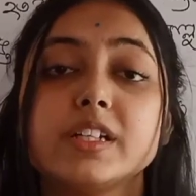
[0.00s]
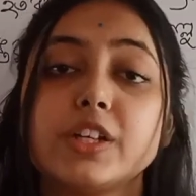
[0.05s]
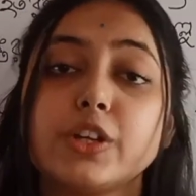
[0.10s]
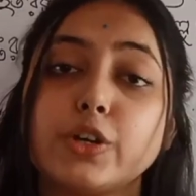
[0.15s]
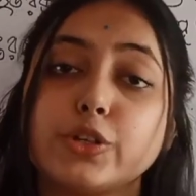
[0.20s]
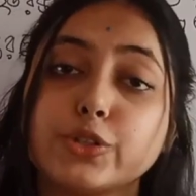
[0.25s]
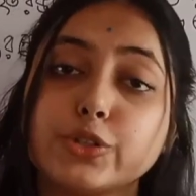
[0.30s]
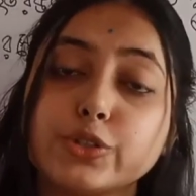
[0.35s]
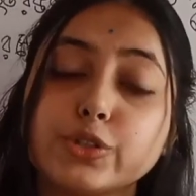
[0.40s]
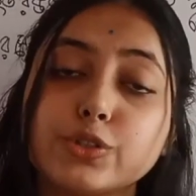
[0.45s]
সেই
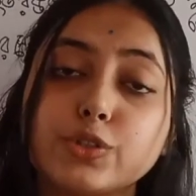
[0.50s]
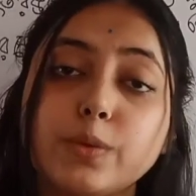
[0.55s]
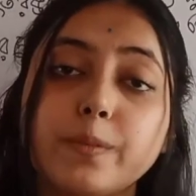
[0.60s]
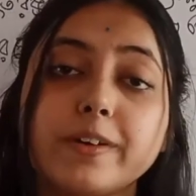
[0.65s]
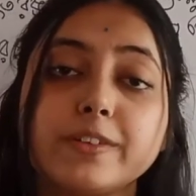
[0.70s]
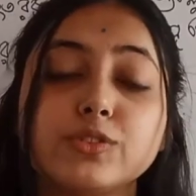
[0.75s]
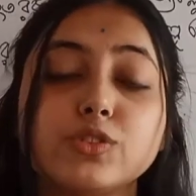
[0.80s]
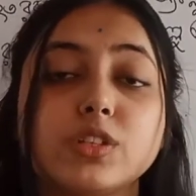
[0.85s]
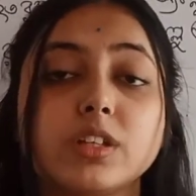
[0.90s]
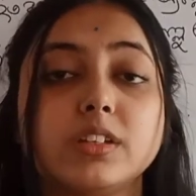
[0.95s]
অসুস্থ
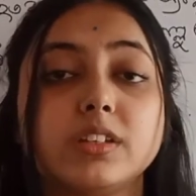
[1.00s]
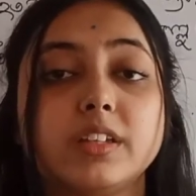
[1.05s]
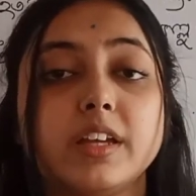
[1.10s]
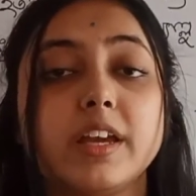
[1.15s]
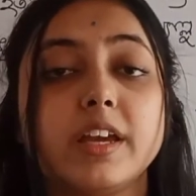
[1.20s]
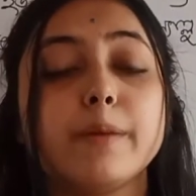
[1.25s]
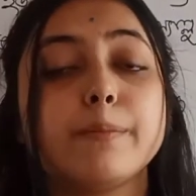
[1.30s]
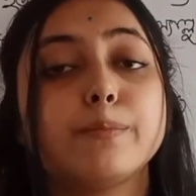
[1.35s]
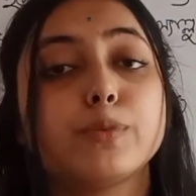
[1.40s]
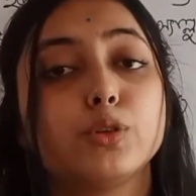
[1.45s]
মানুষের
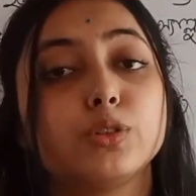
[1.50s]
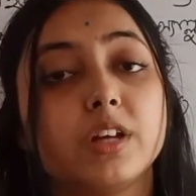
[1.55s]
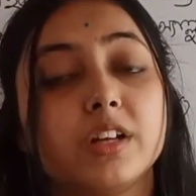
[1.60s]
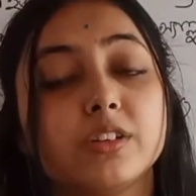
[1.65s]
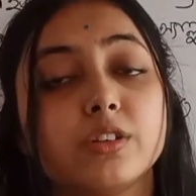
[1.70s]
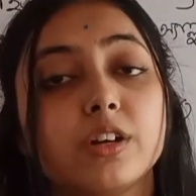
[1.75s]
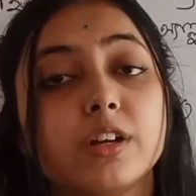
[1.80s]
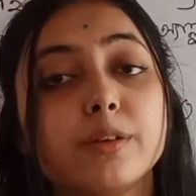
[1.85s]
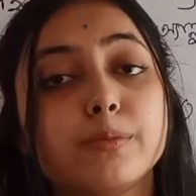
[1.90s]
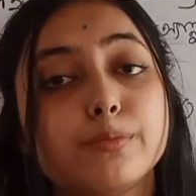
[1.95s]
দেহে প্রদান
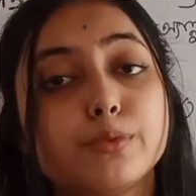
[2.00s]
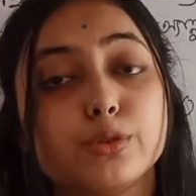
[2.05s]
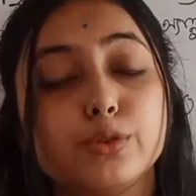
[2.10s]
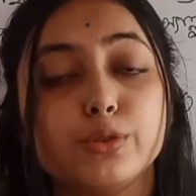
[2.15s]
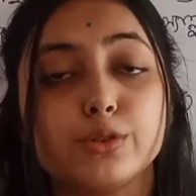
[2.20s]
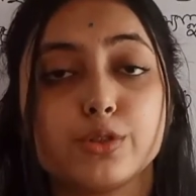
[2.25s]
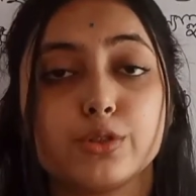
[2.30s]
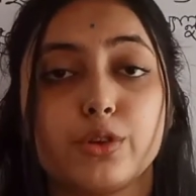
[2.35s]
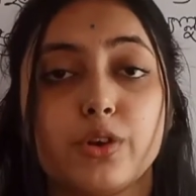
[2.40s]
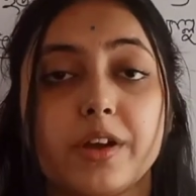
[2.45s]
করা
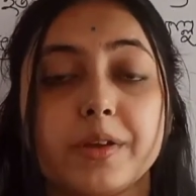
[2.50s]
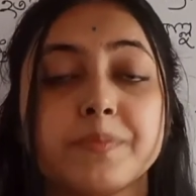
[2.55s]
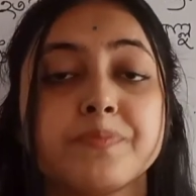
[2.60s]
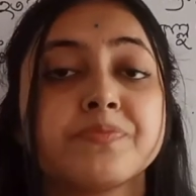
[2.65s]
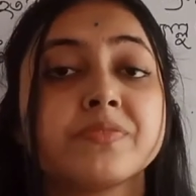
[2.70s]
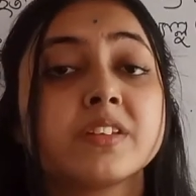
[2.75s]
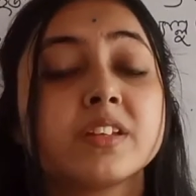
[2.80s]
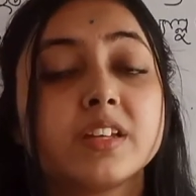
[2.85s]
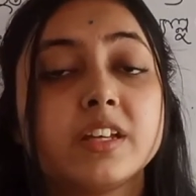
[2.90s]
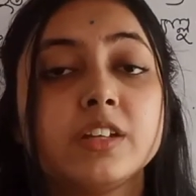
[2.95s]
প্রয়োজন হয়
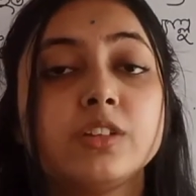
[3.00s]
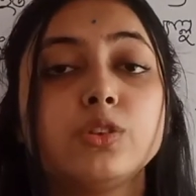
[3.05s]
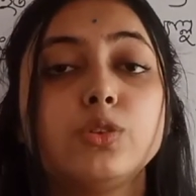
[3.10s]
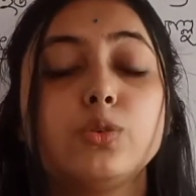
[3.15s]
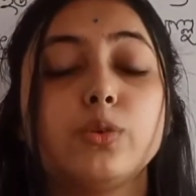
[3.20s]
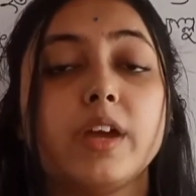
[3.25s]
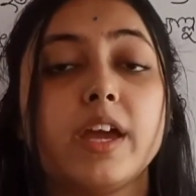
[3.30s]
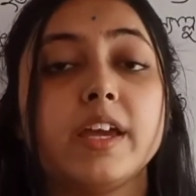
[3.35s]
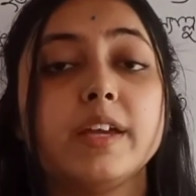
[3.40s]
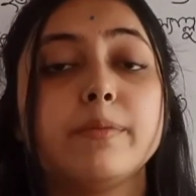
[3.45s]

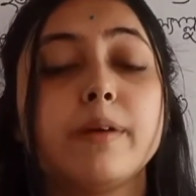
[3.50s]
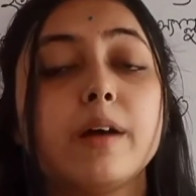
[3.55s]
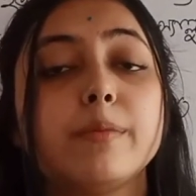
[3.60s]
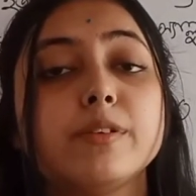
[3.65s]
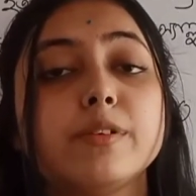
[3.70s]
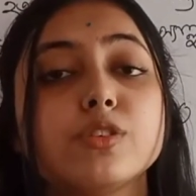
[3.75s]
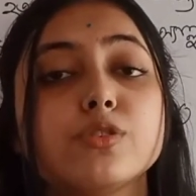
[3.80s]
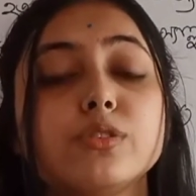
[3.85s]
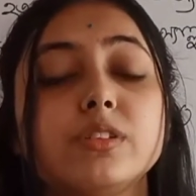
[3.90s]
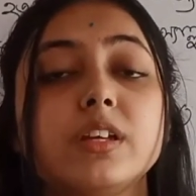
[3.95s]
কিন্তু
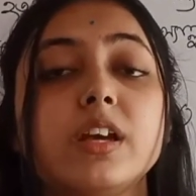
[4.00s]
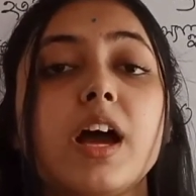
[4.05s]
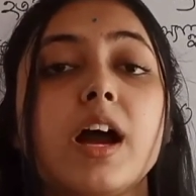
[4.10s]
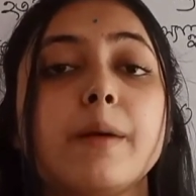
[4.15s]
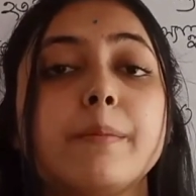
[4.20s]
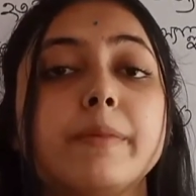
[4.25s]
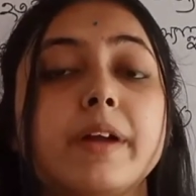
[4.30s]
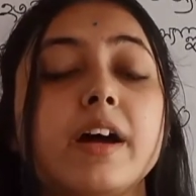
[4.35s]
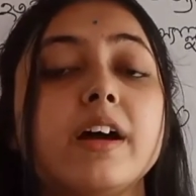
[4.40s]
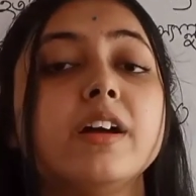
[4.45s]
এইভাবে যদি
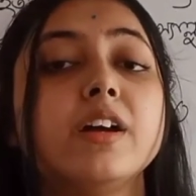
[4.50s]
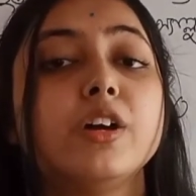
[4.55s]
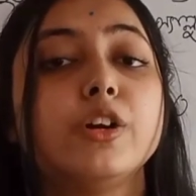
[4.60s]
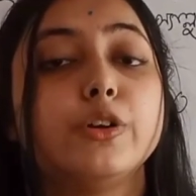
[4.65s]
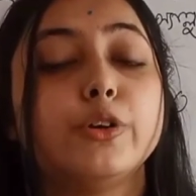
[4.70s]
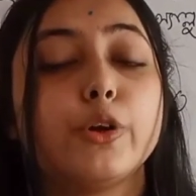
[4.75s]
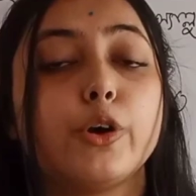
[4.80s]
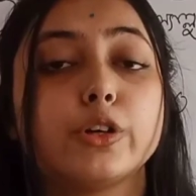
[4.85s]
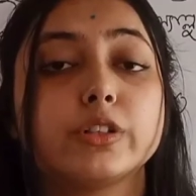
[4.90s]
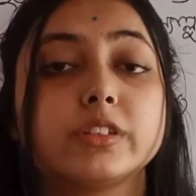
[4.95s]
আমরা
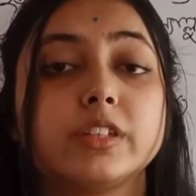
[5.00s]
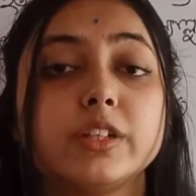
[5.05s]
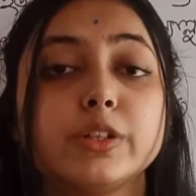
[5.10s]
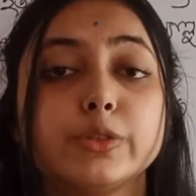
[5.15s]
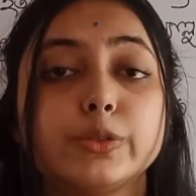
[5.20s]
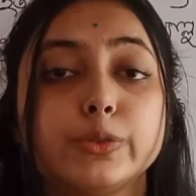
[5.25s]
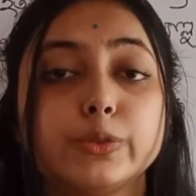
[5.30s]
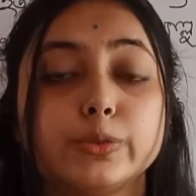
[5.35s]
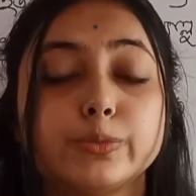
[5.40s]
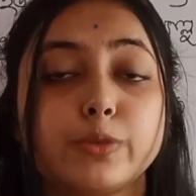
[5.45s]
রক্তের
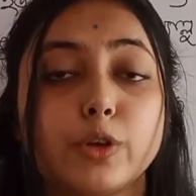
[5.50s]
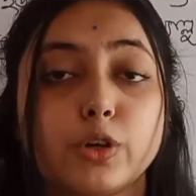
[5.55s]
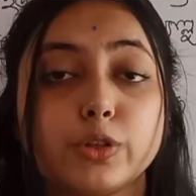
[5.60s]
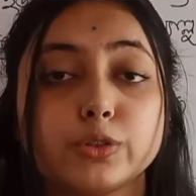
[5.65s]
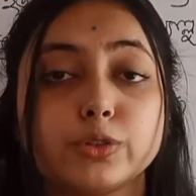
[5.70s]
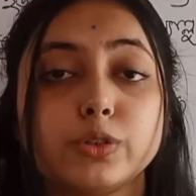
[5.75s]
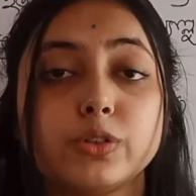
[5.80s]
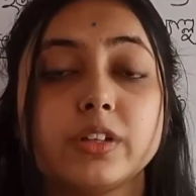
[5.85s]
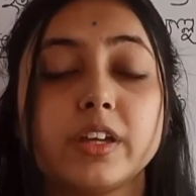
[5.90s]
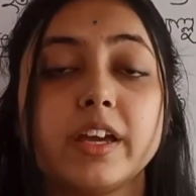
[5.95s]

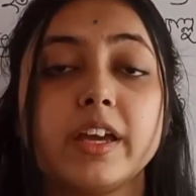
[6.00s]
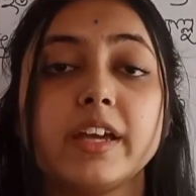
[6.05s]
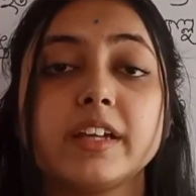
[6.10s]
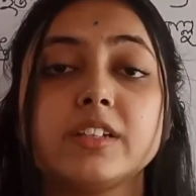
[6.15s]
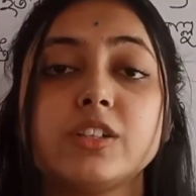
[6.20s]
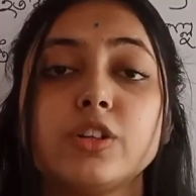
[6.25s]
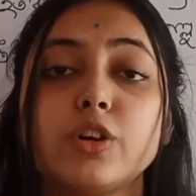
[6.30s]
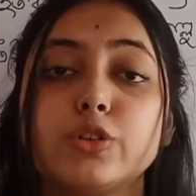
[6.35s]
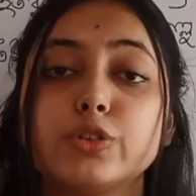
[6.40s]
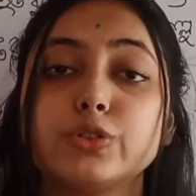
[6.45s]
রক্তকে
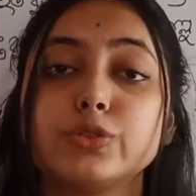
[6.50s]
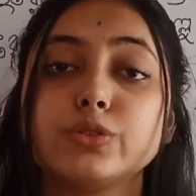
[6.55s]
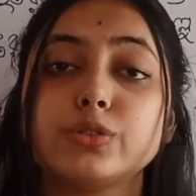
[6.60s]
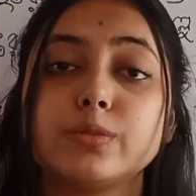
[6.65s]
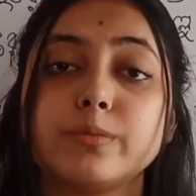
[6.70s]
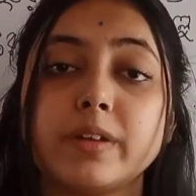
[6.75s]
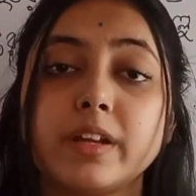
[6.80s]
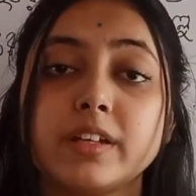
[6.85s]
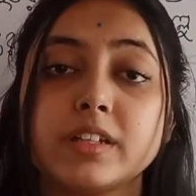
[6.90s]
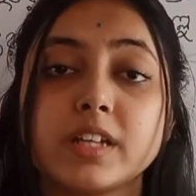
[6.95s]
একটি অসুস্থ
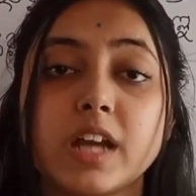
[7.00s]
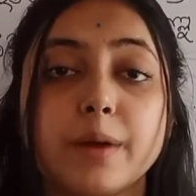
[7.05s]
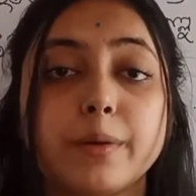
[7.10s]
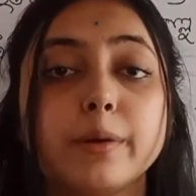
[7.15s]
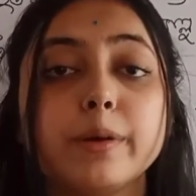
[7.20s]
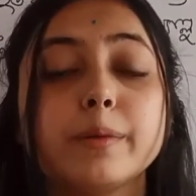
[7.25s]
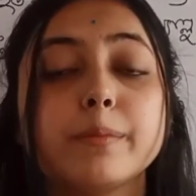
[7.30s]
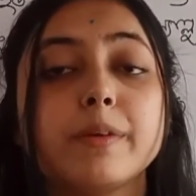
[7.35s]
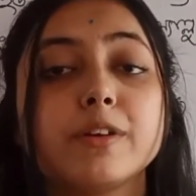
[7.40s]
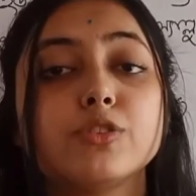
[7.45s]
মানে
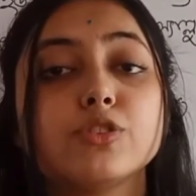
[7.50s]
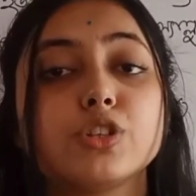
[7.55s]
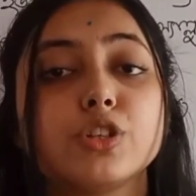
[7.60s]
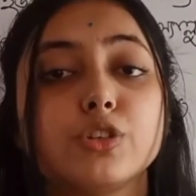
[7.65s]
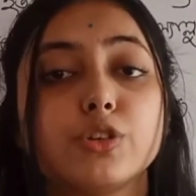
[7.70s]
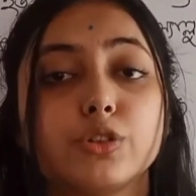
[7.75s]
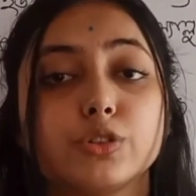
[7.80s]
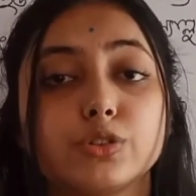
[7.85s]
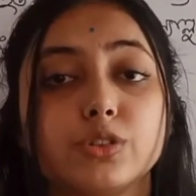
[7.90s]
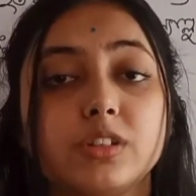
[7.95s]
স্বাভাবিক
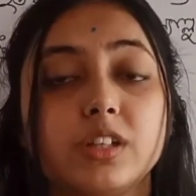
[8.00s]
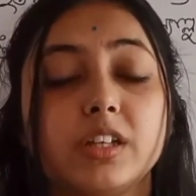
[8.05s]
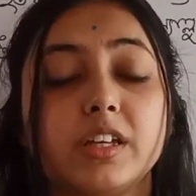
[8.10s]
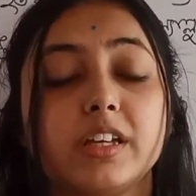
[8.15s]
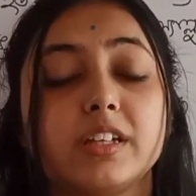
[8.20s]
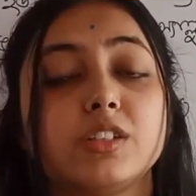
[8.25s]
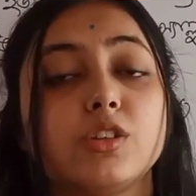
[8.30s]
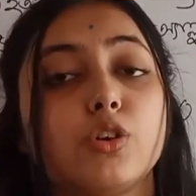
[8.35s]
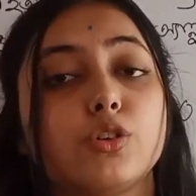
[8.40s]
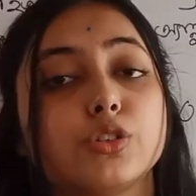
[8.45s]
মানুষের রক্ত থেকে
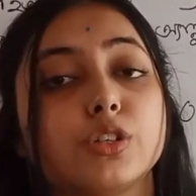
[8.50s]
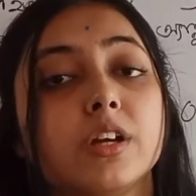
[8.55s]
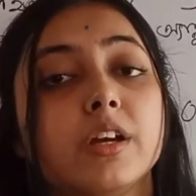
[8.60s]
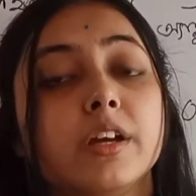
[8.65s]
একটি